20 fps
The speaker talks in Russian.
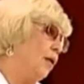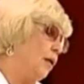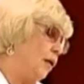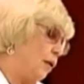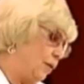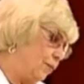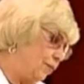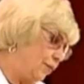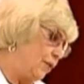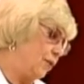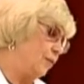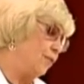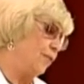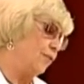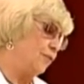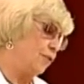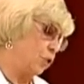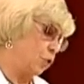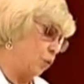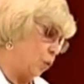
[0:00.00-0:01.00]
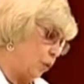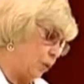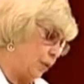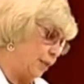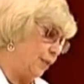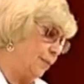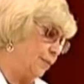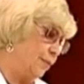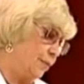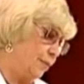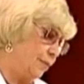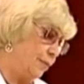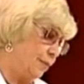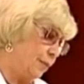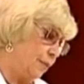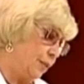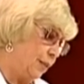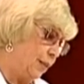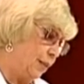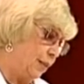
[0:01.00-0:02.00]
И вырвав с корнем
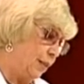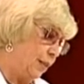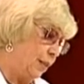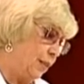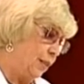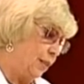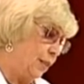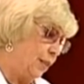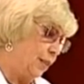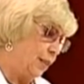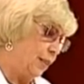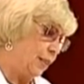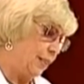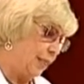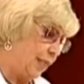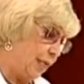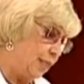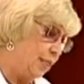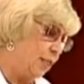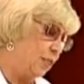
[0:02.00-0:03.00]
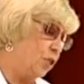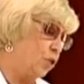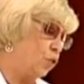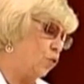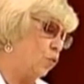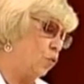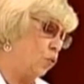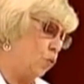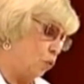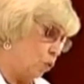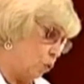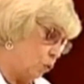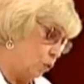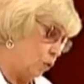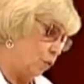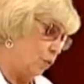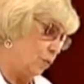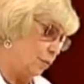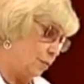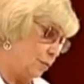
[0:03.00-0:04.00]
сладостную
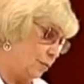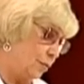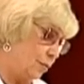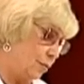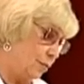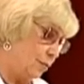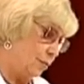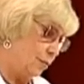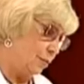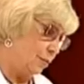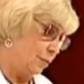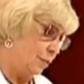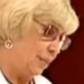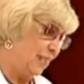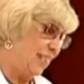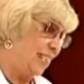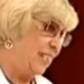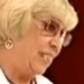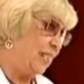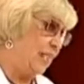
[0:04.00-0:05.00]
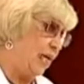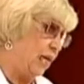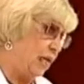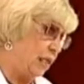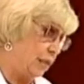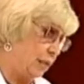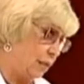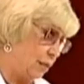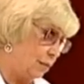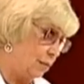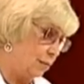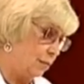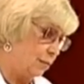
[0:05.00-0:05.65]
розу, терн,